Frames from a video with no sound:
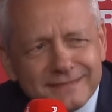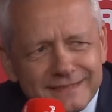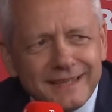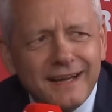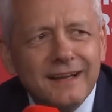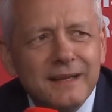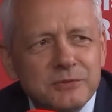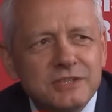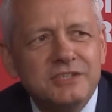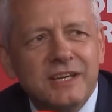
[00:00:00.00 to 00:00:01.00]
Tak, ale
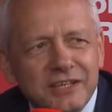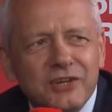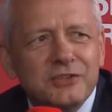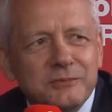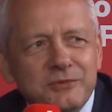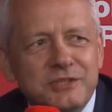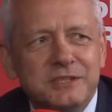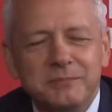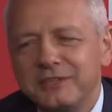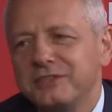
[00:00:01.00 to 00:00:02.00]
myślę, że nie o tym już
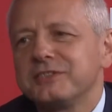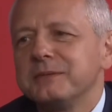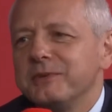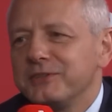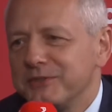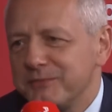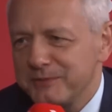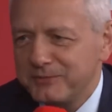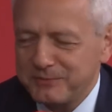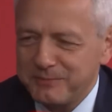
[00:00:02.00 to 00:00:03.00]
chcę powiedzieć. Chcę powiedzieć o tym, że
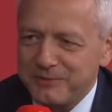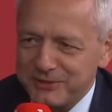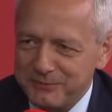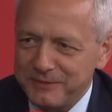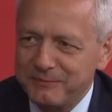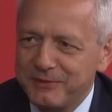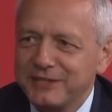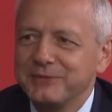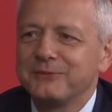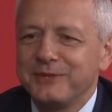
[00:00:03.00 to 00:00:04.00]
może popracujemy nad
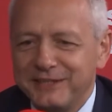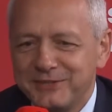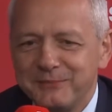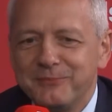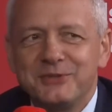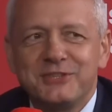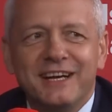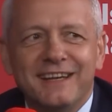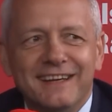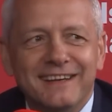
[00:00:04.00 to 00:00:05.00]
aplikacją, która nas odmłodzi,
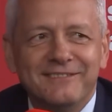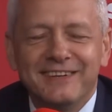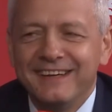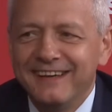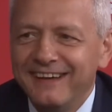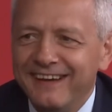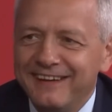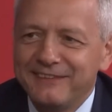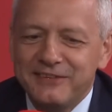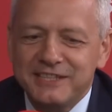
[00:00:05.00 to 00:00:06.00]
ale, e,
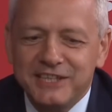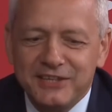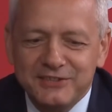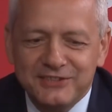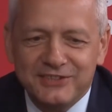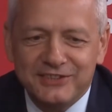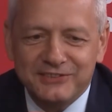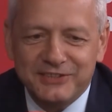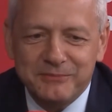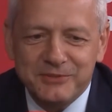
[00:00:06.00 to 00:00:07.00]
ale wracając do
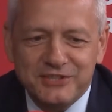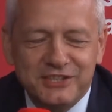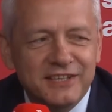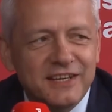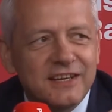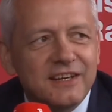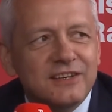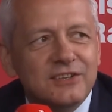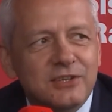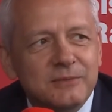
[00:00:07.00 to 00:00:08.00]
tej myśli, to...